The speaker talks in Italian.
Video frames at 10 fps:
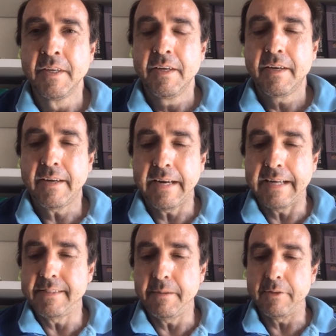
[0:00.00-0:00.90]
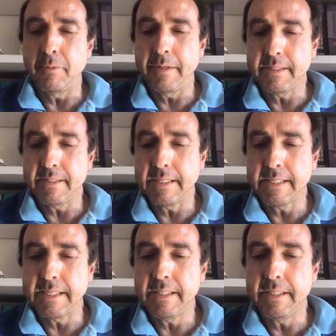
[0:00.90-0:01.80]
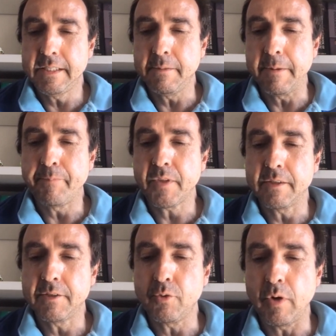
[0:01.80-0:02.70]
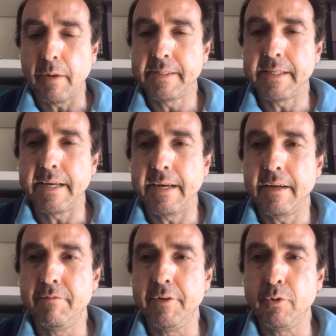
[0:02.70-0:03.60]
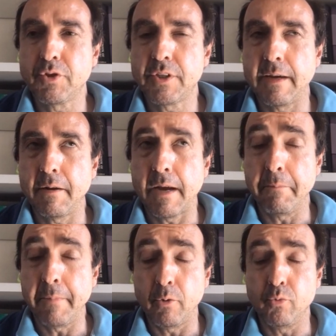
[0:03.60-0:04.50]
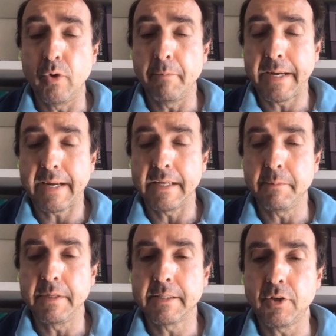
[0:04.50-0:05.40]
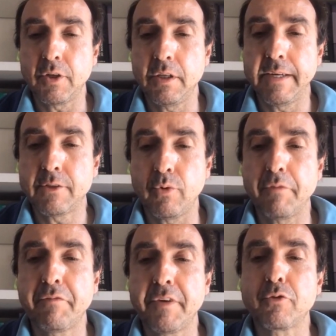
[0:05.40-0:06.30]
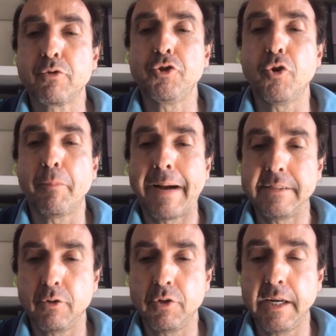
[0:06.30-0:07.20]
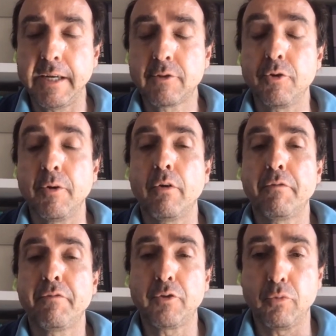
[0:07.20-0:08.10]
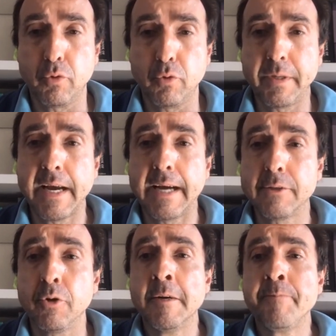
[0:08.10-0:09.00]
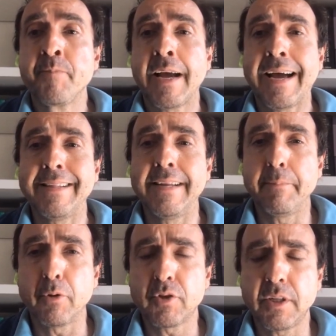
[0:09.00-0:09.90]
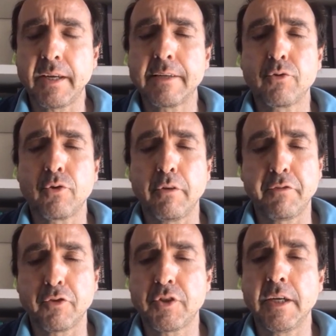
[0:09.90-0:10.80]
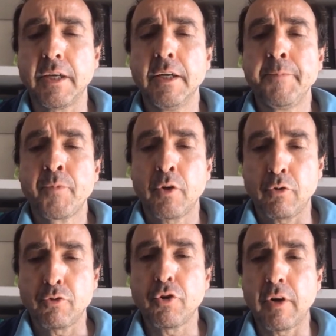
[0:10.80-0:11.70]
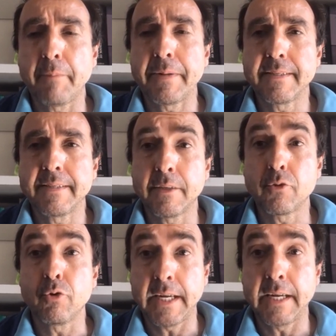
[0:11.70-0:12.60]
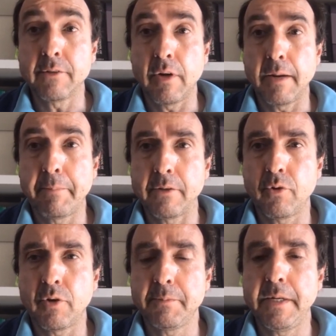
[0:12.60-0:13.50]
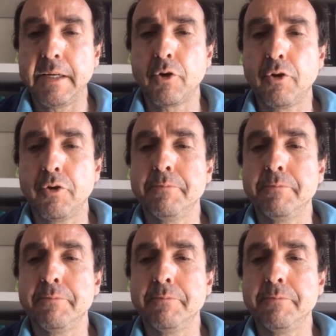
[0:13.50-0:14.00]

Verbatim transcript: Grazie, per la domanda interessantissima. Sicuramente il virus ha almeno due meccanismi di azione diversi, un effetto citopatico diretto e un effetto immunomediato, ha delle porte d'ingresso che forse non sono rappresentate soltanto dall'apparato respiratorio,